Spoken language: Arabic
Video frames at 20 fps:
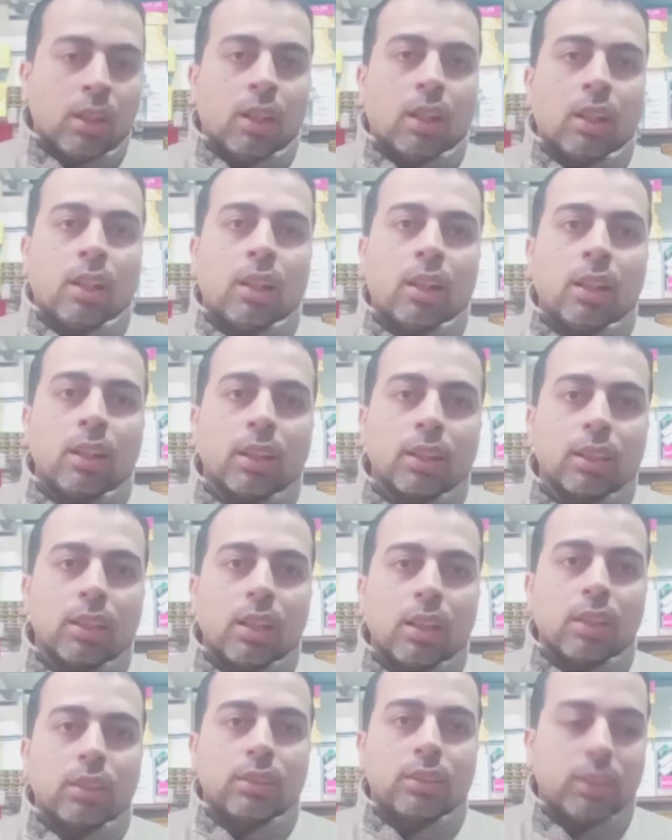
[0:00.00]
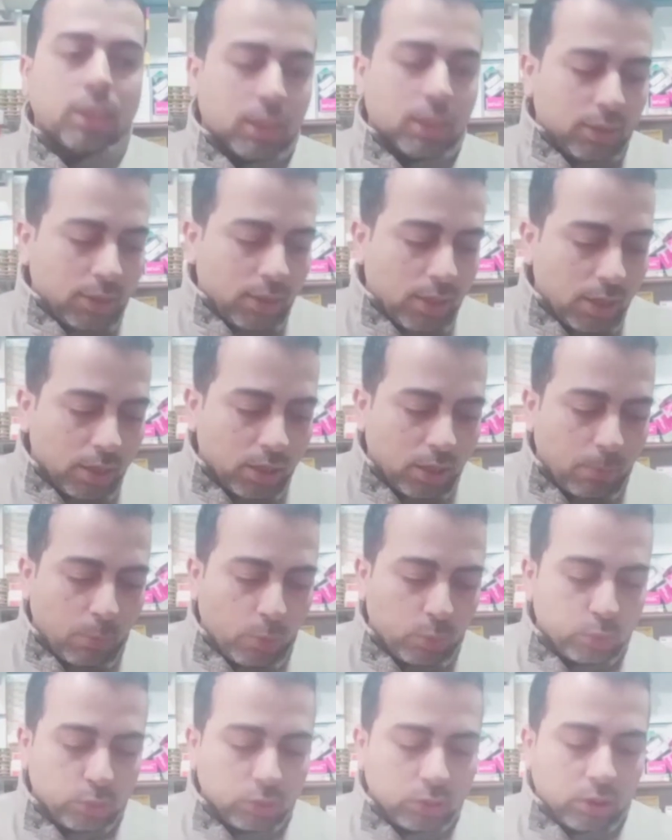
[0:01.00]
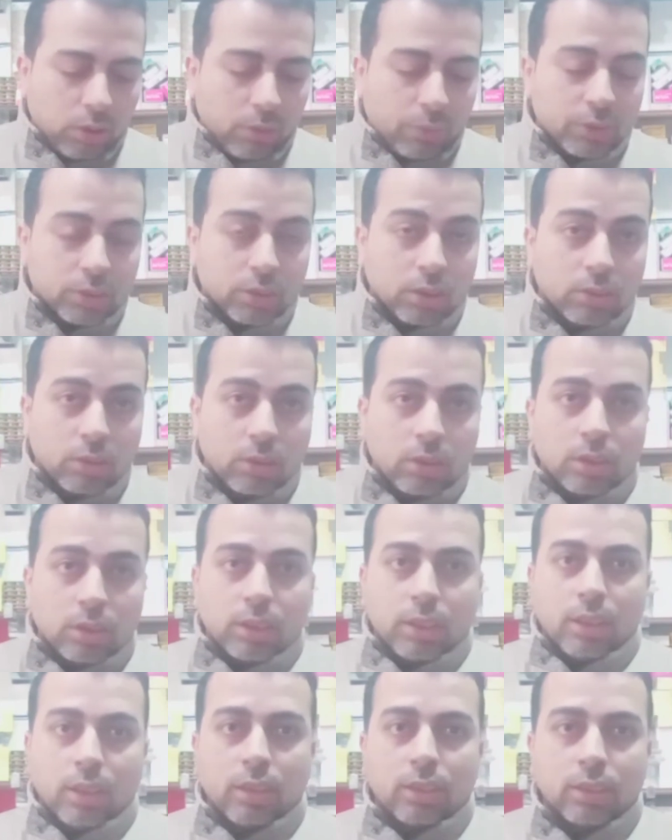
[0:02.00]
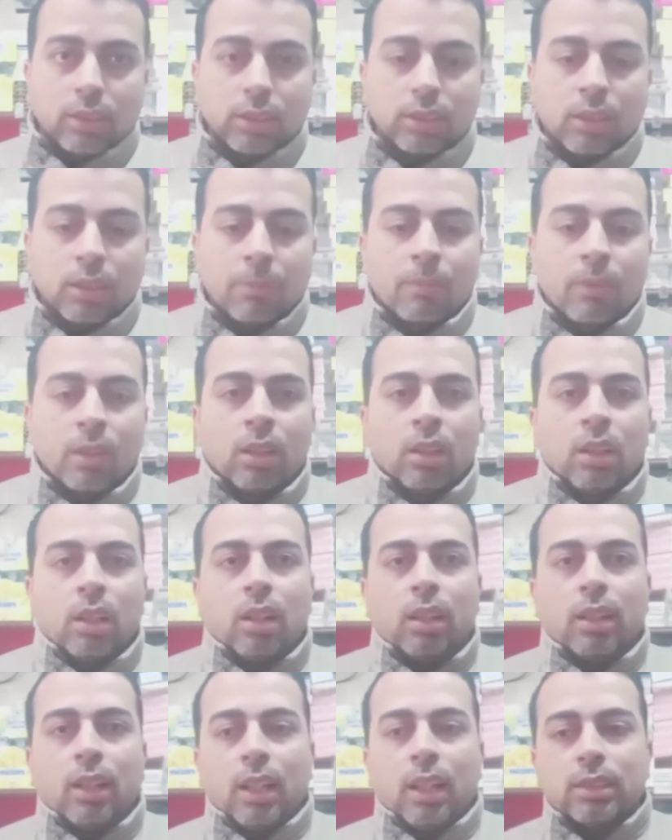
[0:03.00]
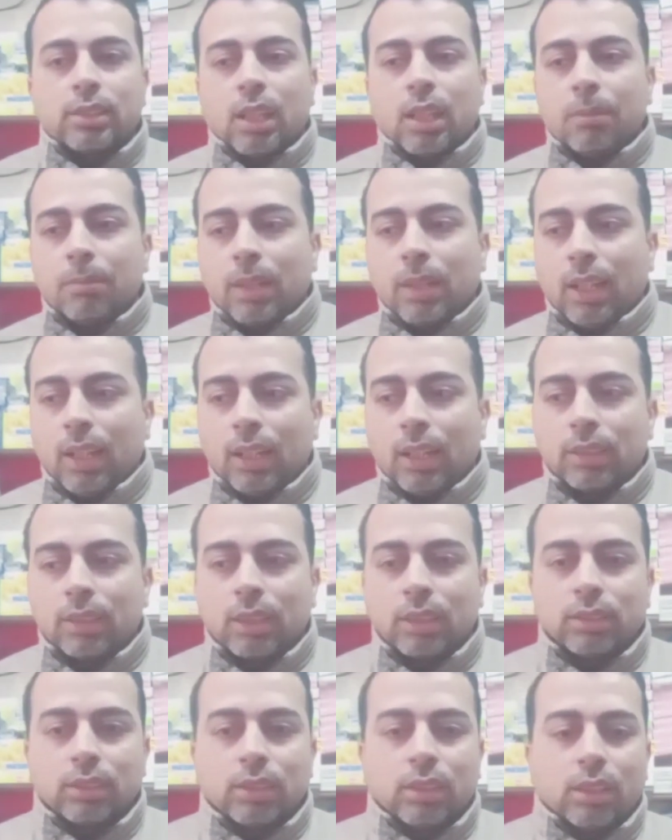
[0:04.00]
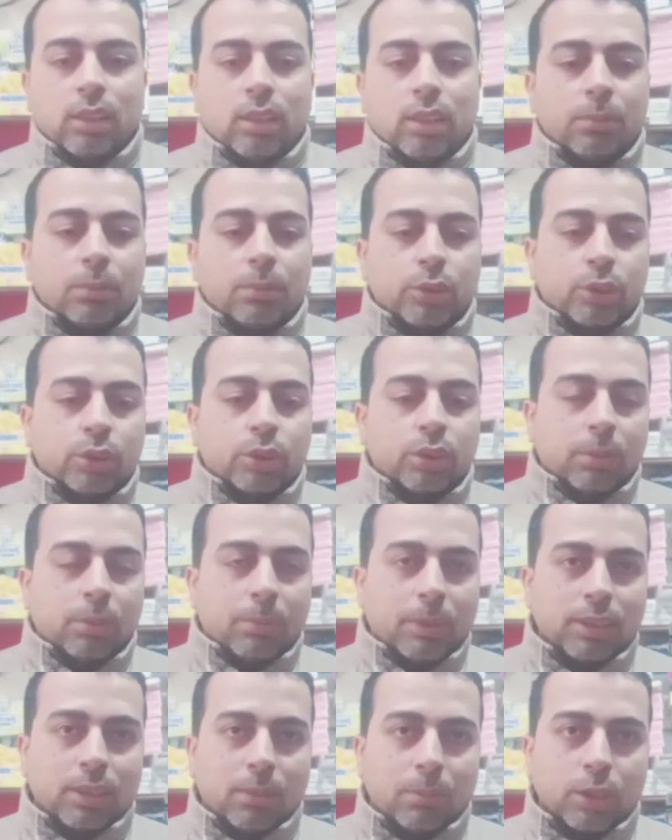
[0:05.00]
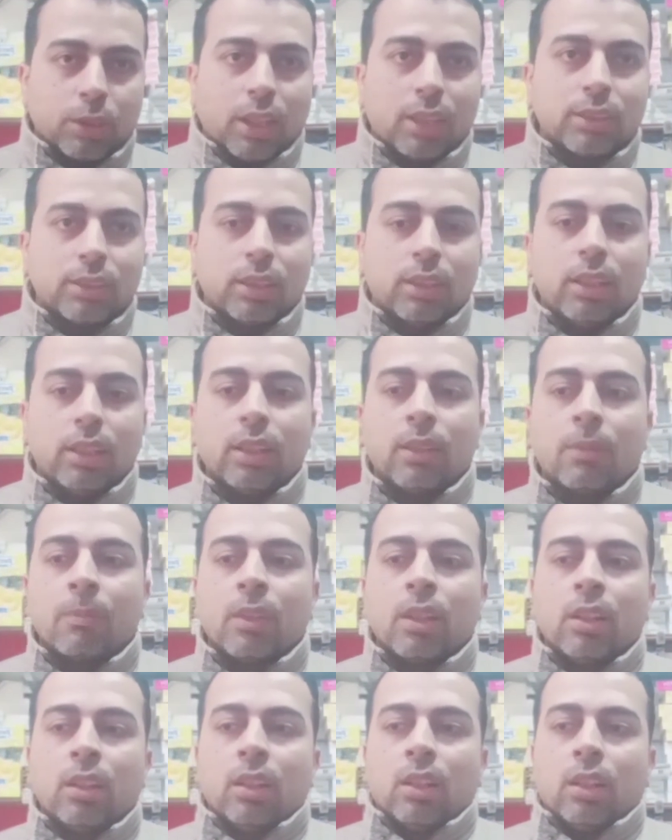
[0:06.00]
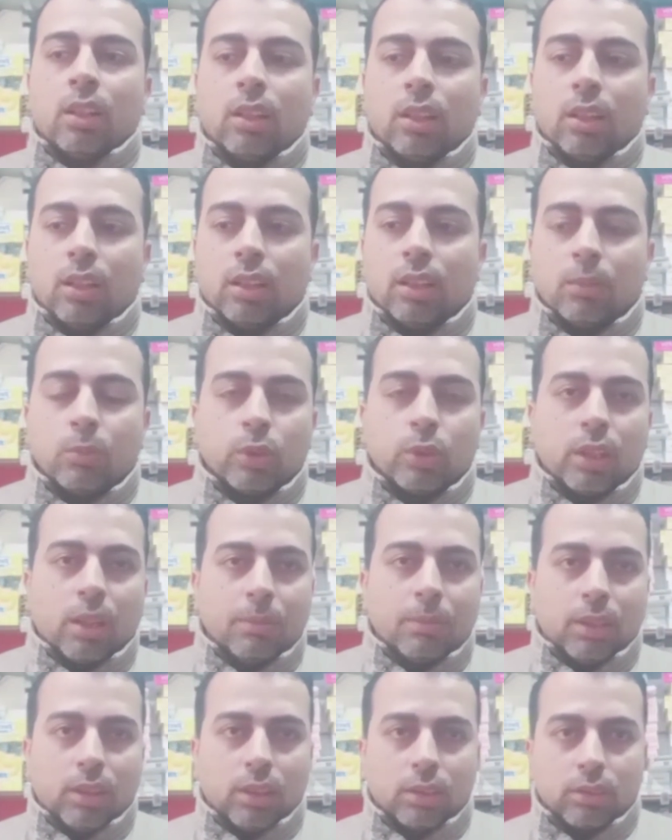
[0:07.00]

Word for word: آه، انا كده اديتك العلاج الموجود في الصيدليات لعرق النسا انا عايز اعمل حاجه تانية انا مش مثلا مش عايز علاج آه، انا ممكن اعمل علاج